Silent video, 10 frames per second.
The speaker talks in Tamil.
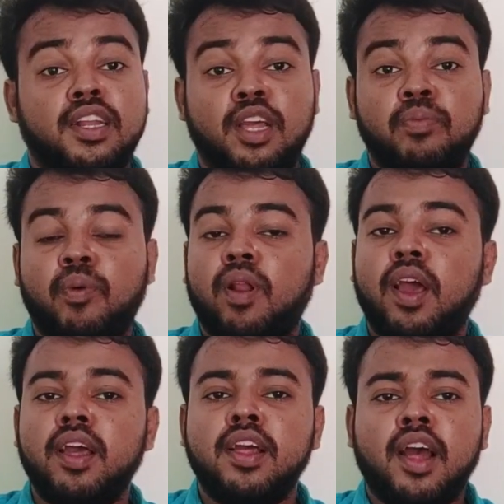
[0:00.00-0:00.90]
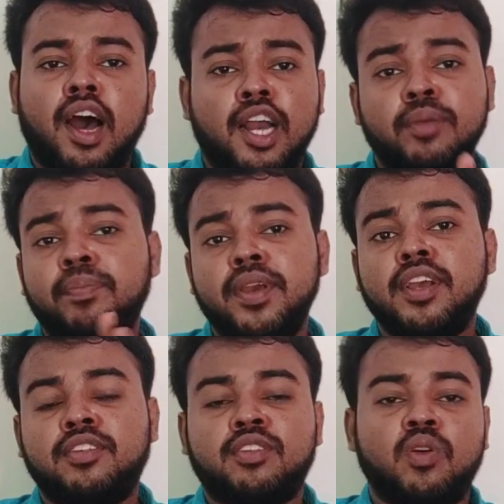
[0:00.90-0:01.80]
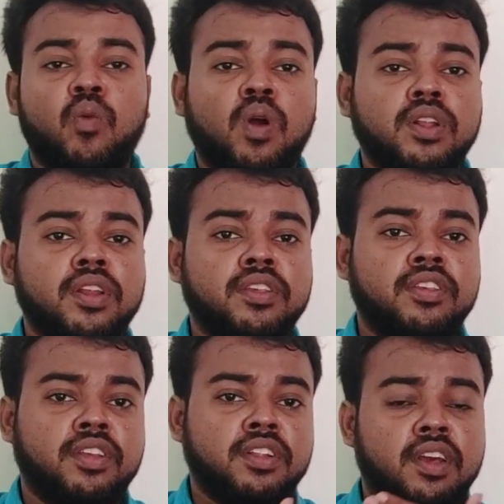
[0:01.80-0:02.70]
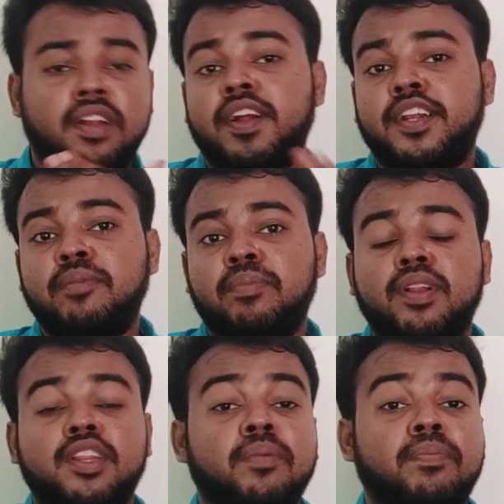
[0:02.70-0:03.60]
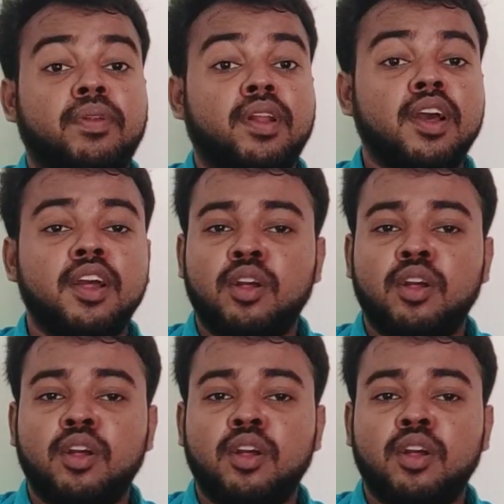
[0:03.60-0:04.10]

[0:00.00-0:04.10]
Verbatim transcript: அதே போல் ஐபிஎக்ஸ் வாட்டர் ரெசிஸ்டன்ஸ் ரேட்டிங் பார்த்தீங்க அப்படின்னா